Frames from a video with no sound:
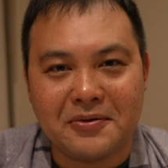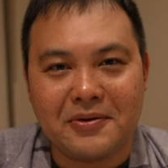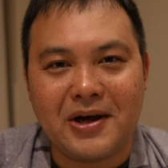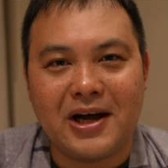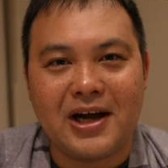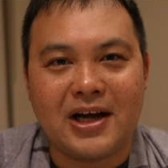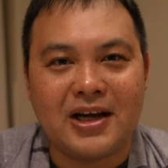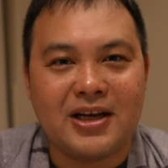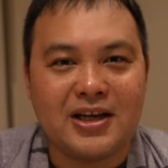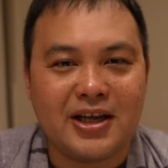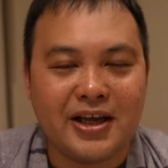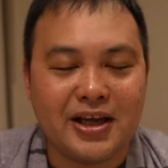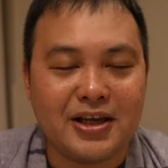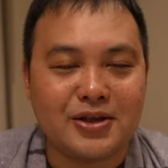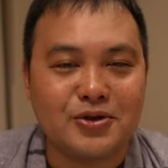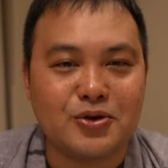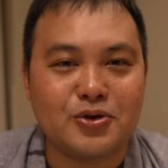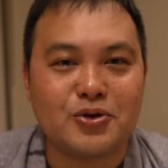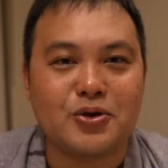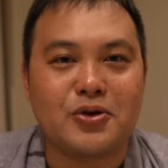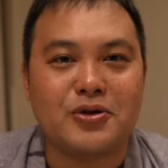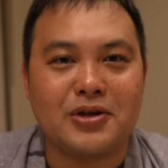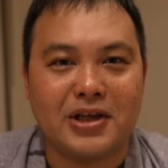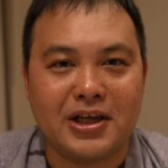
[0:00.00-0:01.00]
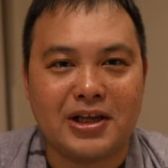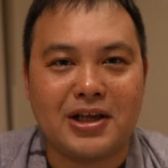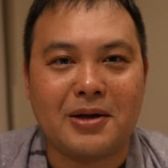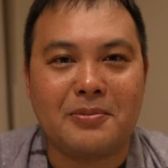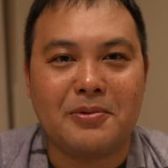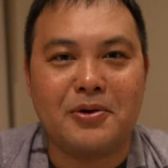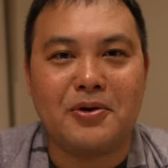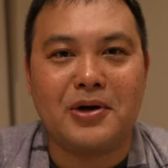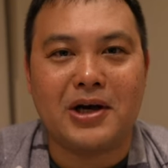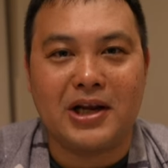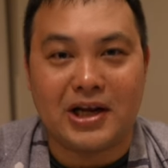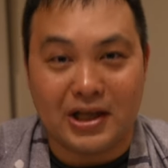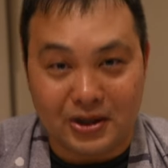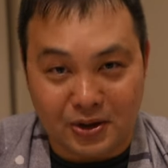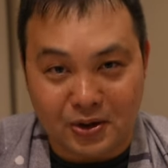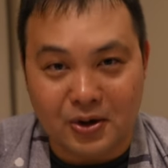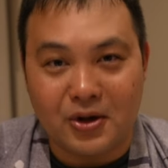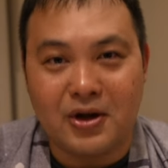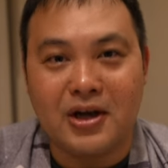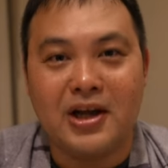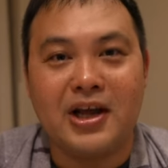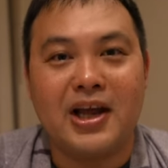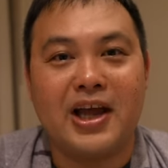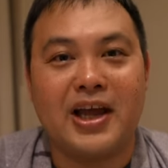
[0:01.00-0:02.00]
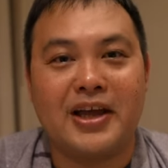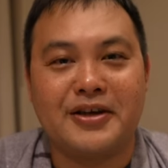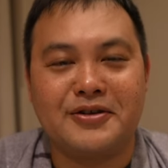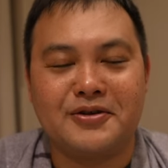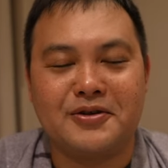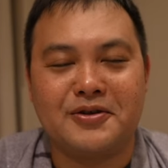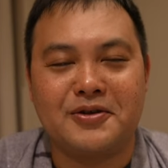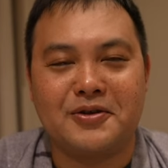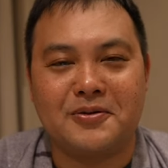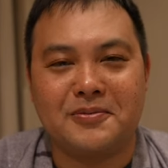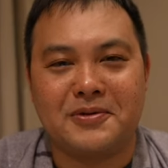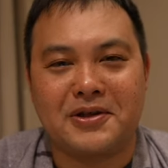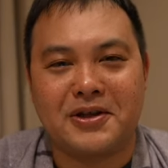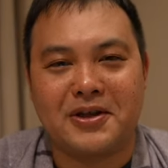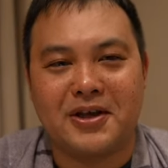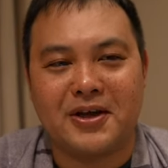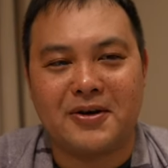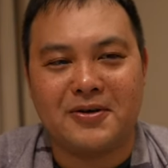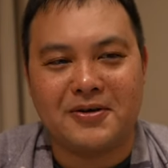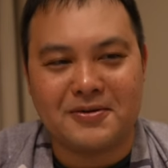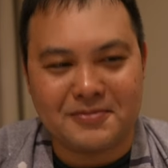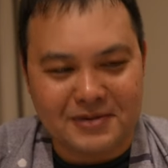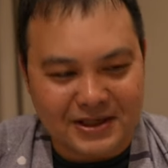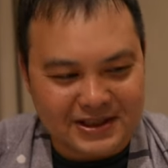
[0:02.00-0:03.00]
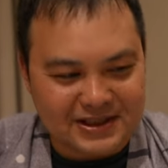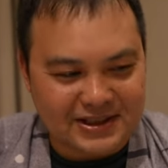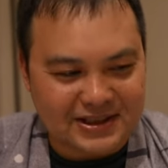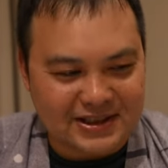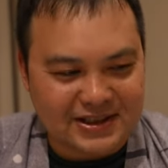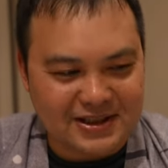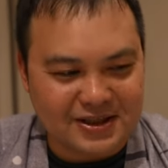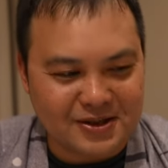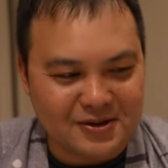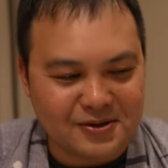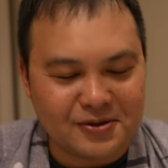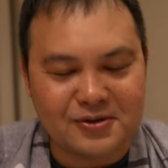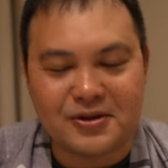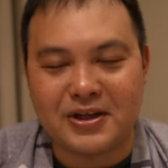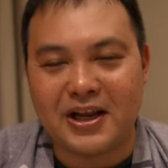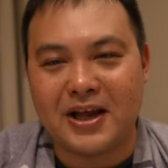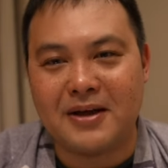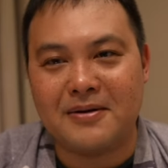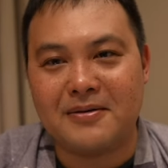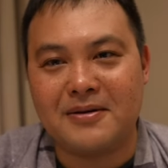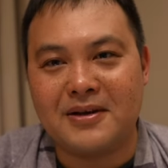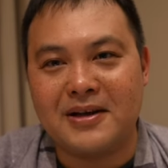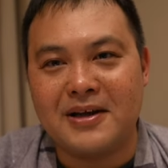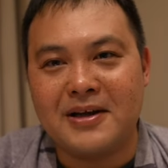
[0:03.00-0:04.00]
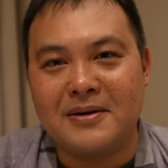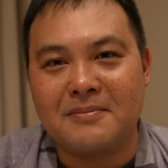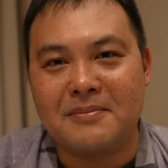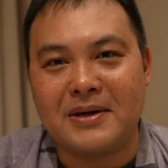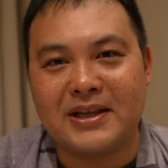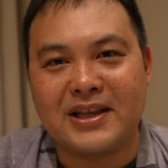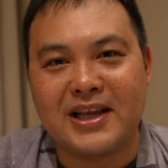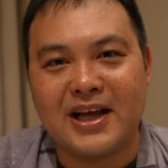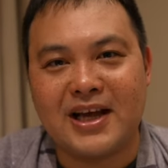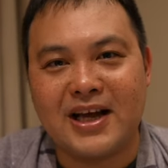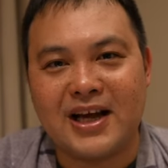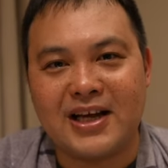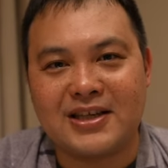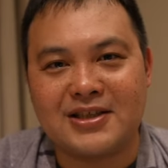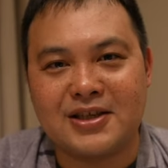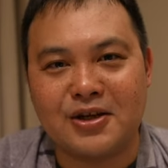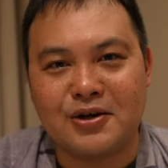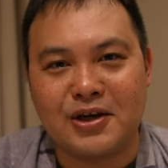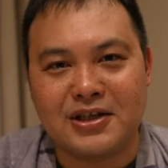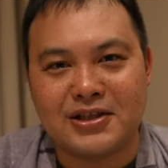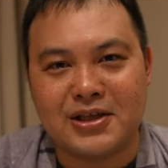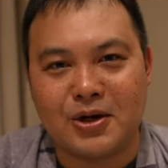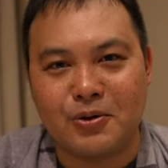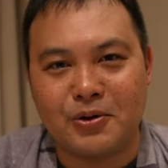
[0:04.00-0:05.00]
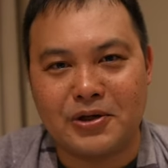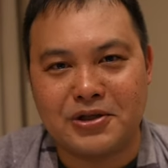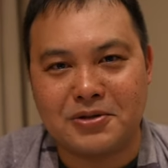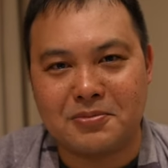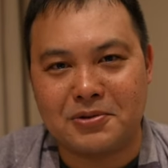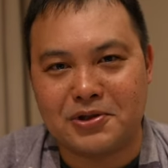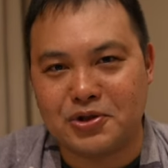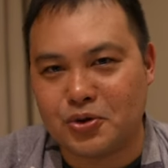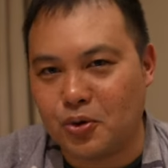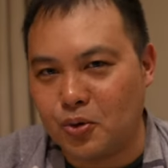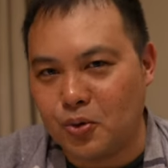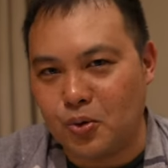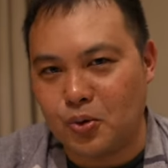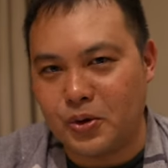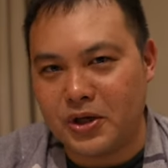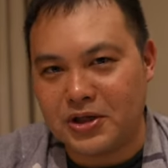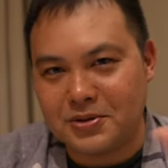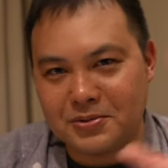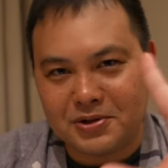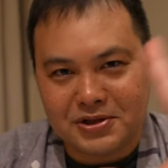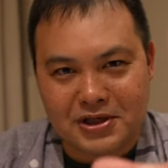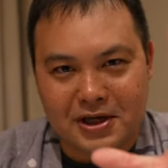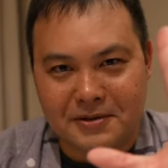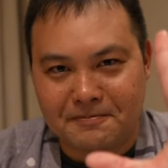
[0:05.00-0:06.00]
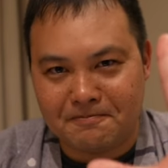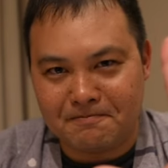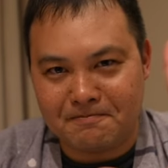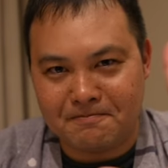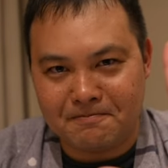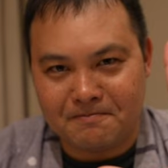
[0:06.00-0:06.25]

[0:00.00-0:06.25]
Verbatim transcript: りは、朝食ね、食べようかなというふうに思っております。ということで、また明日の朝お会いしましょう。おやすみなさい。